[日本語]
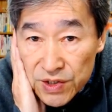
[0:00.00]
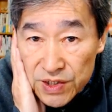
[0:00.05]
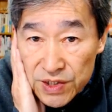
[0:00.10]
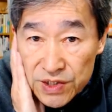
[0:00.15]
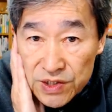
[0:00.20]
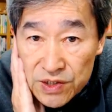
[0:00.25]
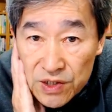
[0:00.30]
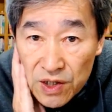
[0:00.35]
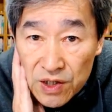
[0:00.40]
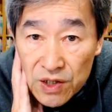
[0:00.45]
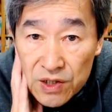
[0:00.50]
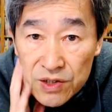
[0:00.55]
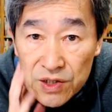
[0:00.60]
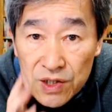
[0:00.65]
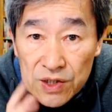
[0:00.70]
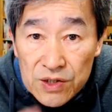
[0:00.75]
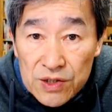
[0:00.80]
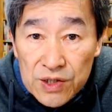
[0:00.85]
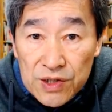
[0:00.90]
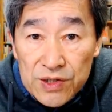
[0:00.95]
いやー
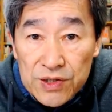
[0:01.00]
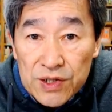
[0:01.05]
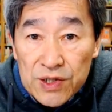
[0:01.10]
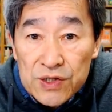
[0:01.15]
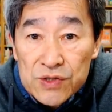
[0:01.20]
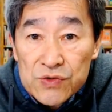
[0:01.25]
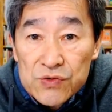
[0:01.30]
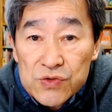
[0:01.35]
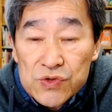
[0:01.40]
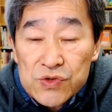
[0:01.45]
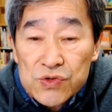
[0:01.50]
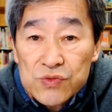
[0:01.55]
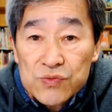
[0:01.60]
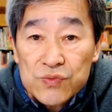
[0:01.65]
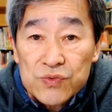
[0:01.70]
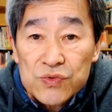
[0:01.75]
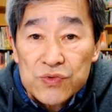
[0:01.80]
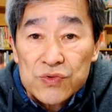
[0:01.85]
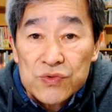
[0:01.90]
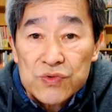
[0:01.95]
なかなかね
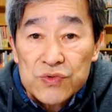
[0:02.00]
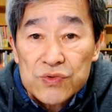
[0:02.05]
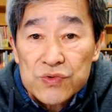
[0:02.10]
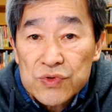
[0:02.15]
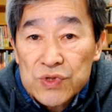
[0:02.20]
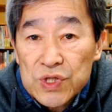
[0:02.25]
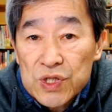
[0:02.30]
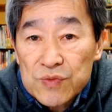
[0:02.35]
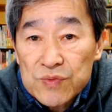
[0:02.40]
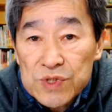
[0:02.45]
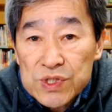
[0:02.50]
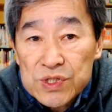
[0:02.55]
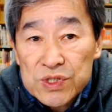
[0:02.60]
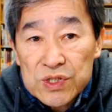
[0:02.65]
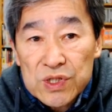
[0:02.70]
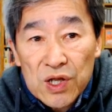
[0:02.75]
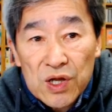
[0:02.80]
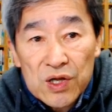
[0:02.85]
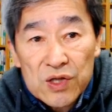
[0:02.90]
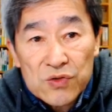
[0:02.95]
YouTube 厳しい
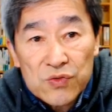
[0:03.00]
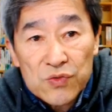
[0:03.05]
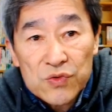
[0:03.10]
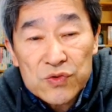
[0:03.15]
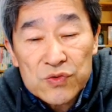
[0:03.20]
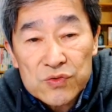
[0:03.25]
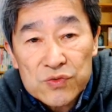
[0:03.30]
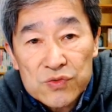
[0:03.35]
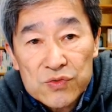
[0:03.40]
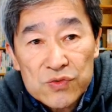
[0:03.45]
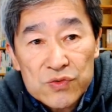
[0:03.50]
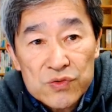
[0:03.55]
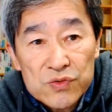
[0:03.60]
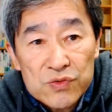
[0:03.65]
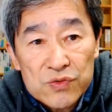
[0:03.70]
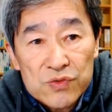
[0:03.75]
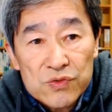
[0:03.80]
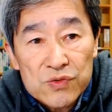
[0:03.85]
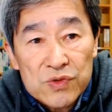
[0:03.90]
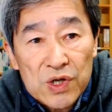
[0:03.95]
なとい
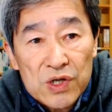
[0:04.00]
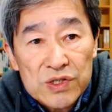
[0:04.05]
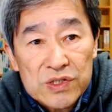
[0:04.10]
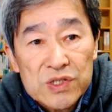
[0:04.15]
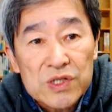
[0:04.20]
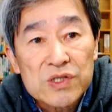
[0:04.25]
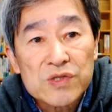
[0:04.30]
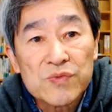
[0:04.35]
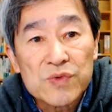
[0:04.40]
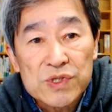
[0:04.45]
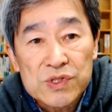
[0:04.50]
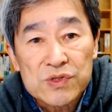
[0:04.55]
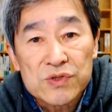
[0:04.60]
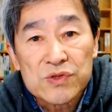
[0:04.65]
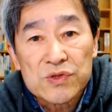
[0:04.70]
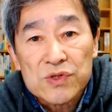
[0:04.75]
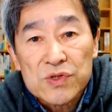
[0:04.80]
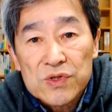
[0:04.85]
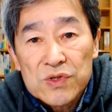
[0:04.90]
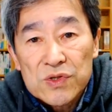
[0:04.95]
う感じがします。